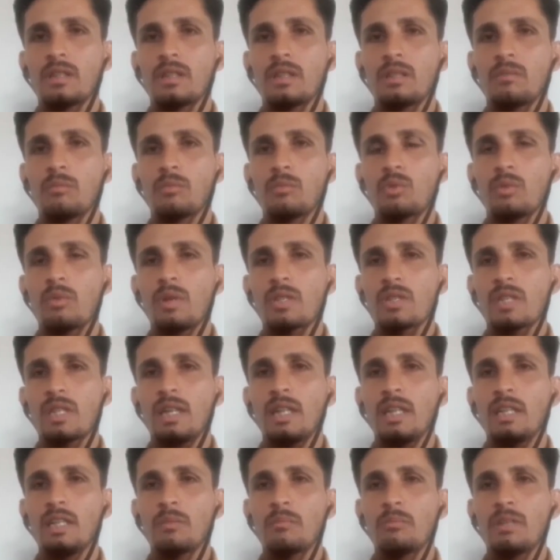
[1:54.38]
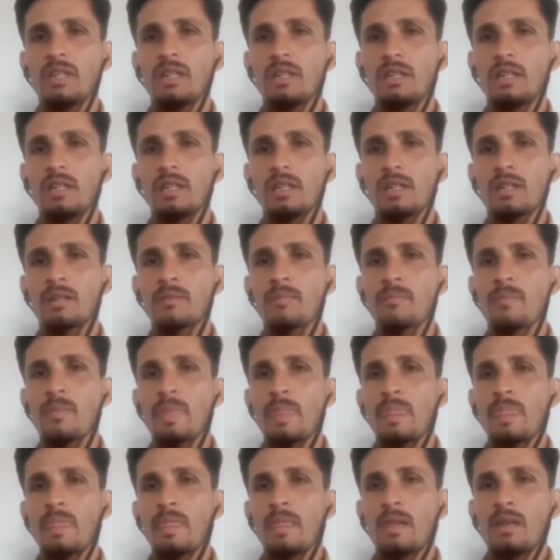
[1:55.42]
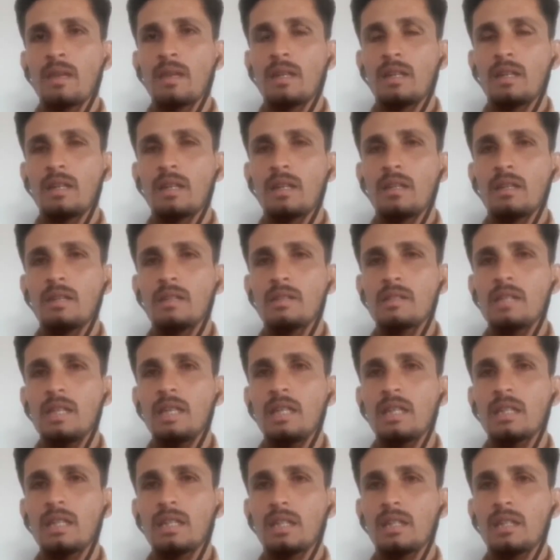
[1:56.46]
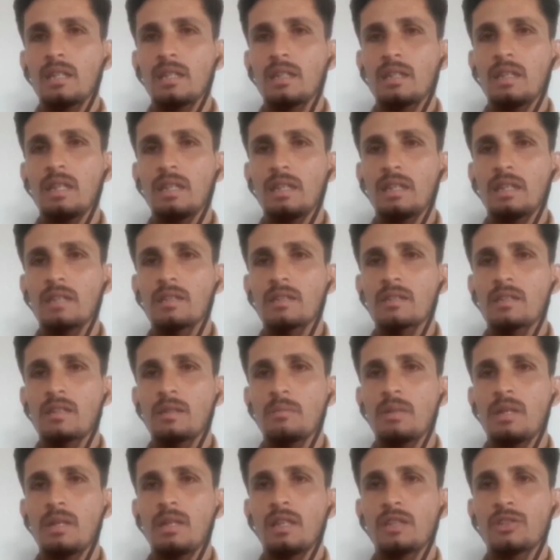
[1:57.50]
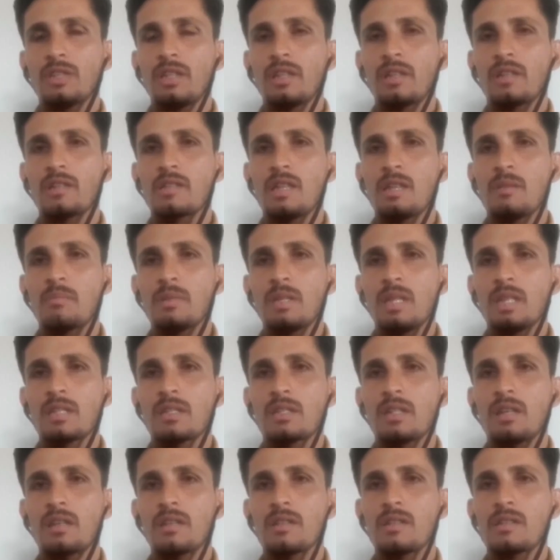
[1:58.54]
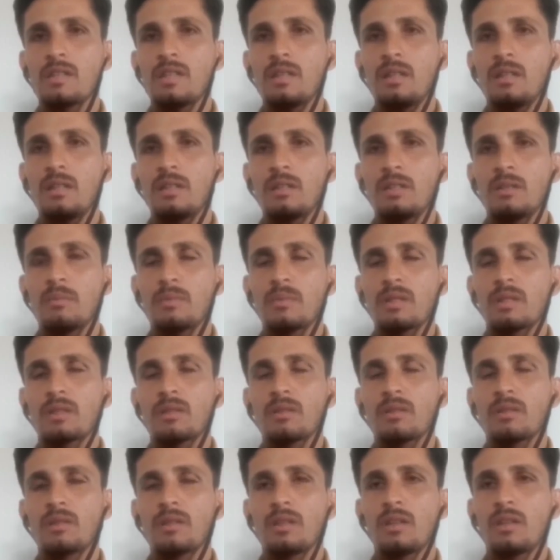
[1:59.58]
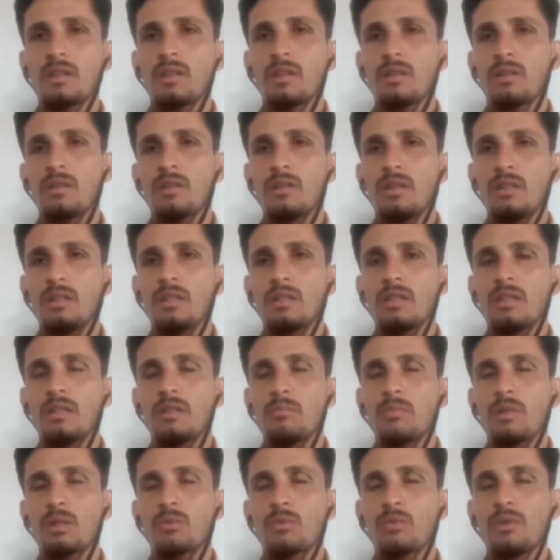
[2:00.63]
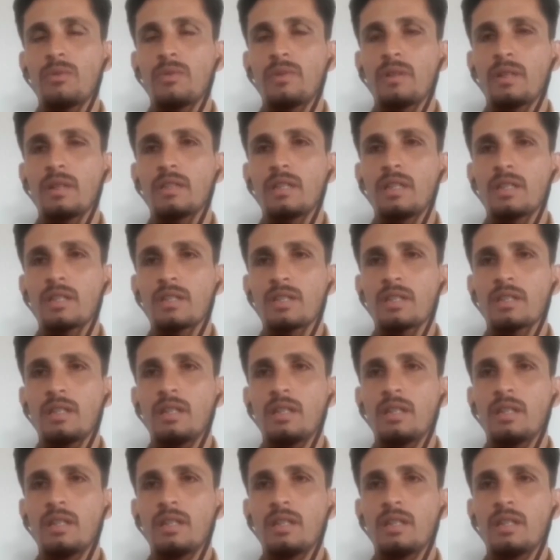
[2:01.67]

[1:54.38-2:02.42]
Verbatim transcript: المتواجد حاليا بين ايدينا. آه، لذلك آه، يعني صبرنا لشهر نيسان بدايه شهر نيسان عندما آه، عندما توفرت درجات